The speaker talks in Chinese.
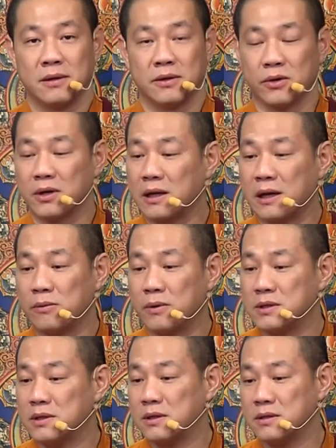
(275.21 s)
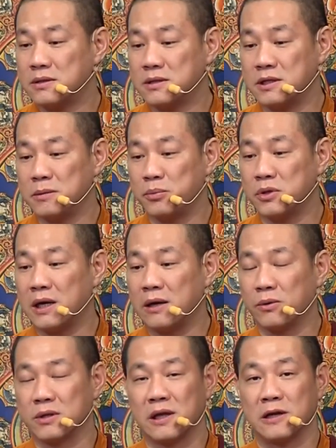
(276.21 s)
原来我这个事情不让
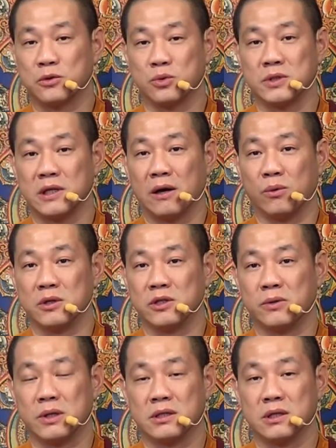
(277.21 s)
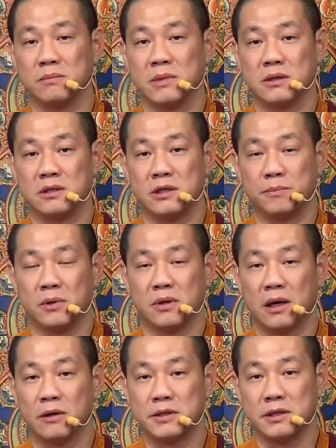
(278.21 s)
我当主角，我就会生闷气、不
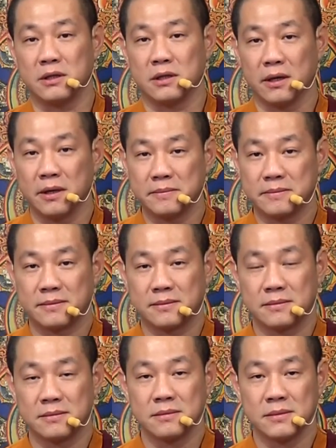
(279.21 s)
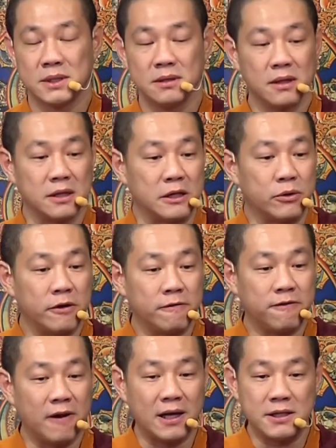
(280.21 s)
高兴啊！你会
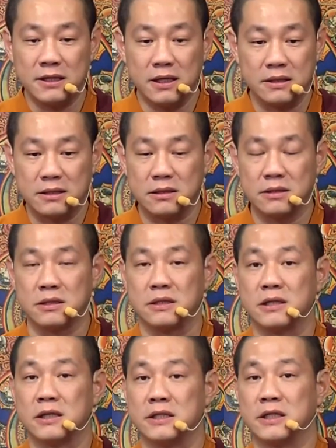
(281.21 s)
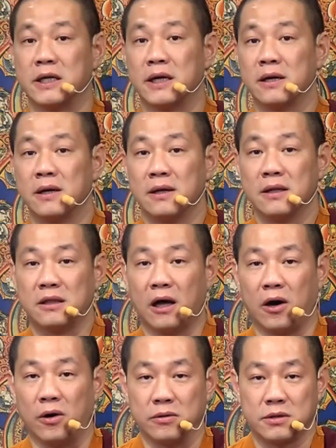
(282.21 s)
发现自己这些
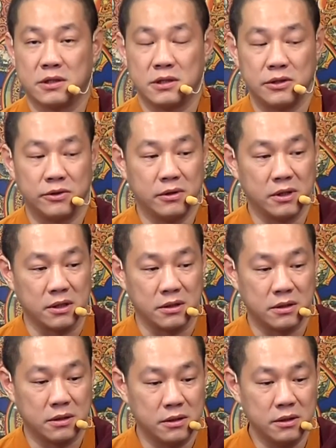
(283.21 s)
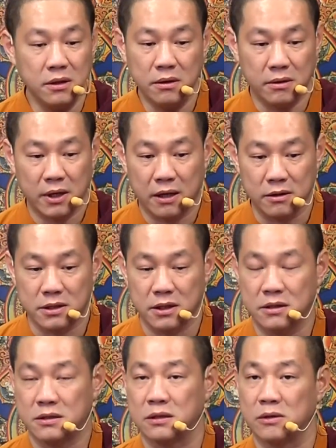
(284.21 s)
导致于你又要
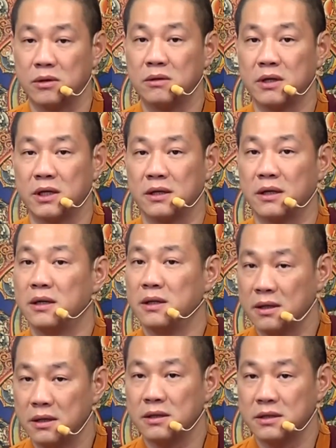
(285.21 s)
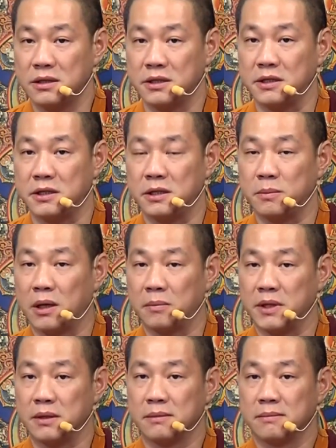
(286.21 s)
生死轮回的习气毛
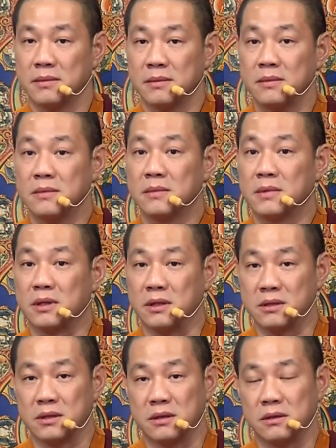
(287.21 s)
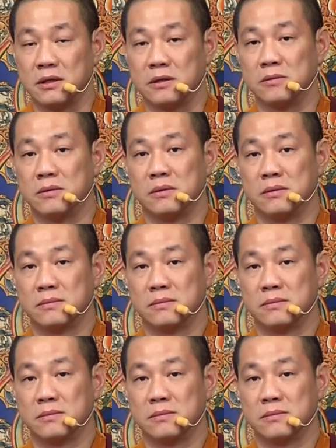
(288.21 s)
病根深蒂固。